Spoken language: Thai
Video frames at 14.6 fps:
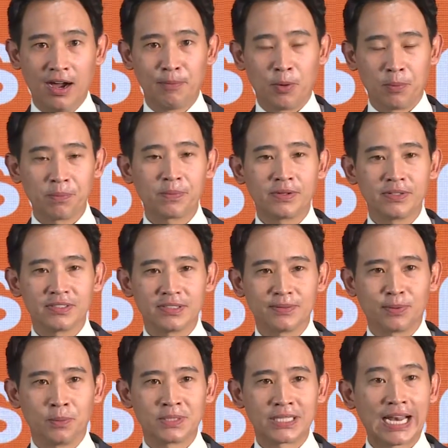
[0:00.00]
ผม
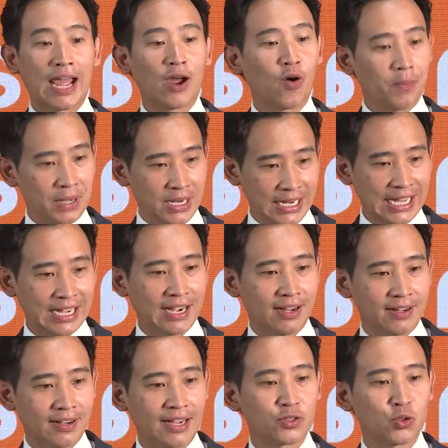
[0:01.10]
ผมแสดงความยินดี
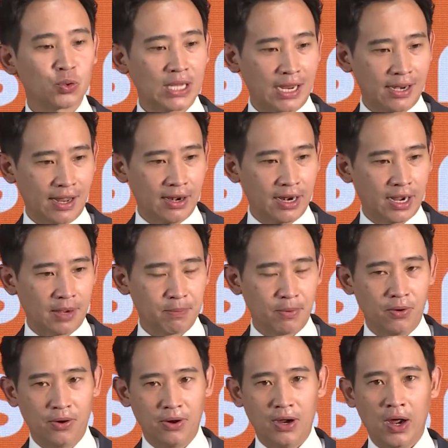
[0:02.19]
กับทุกท่านแล้วนะครับเพ
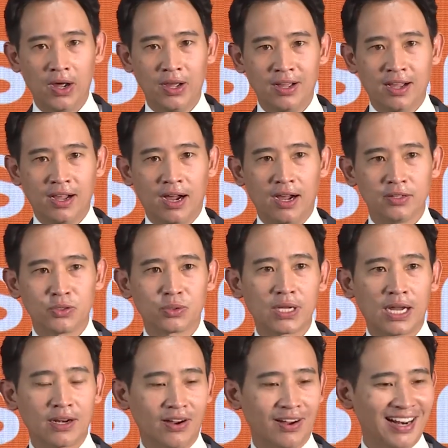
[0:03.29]
ราะว่าทุก
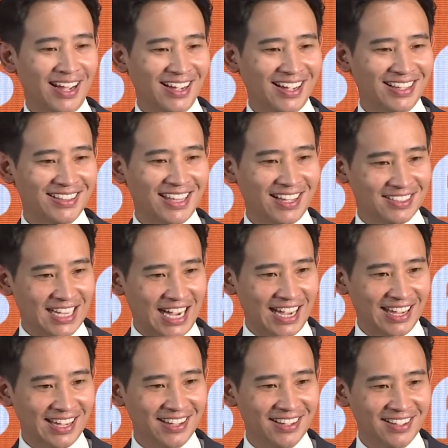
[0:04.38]
ท่านก็ได้ตั้งใจ
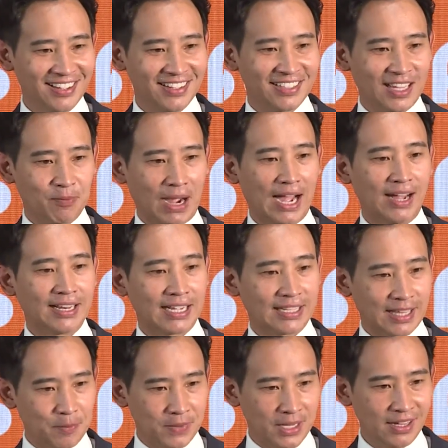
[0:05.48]
ทำงานอย่าง
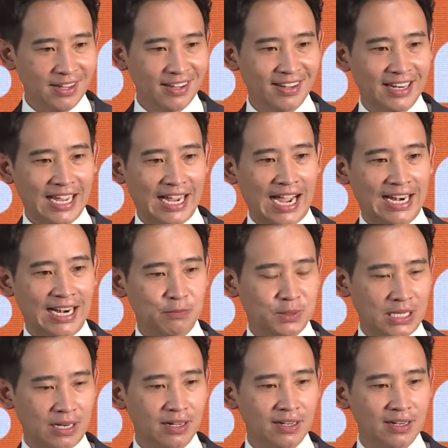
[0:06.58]
เต็มที่ในการนำ
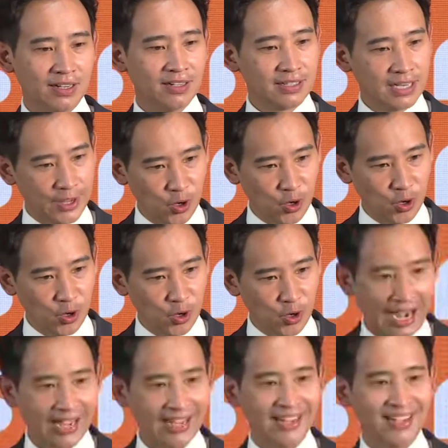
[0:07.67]
เสนอนโยบาย